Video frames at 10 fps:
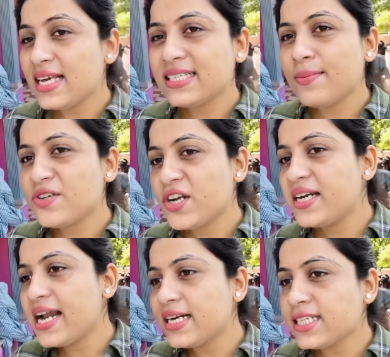इसने पिछले
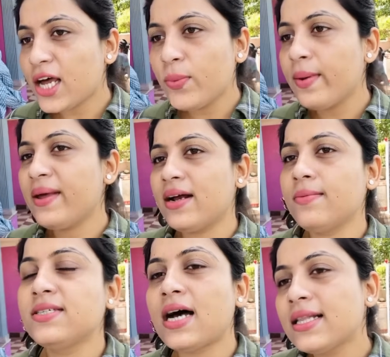डेढ़ सालों में मेरा कभी
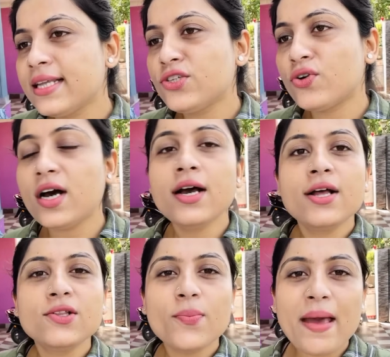साथ नहीं छोड़ा
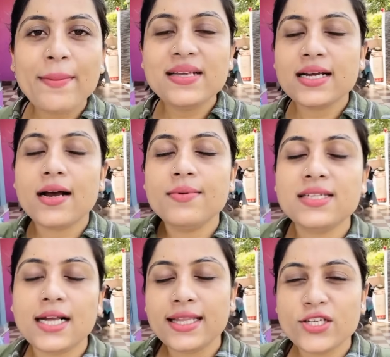तो मैं भी इसका कभी साथ नहीं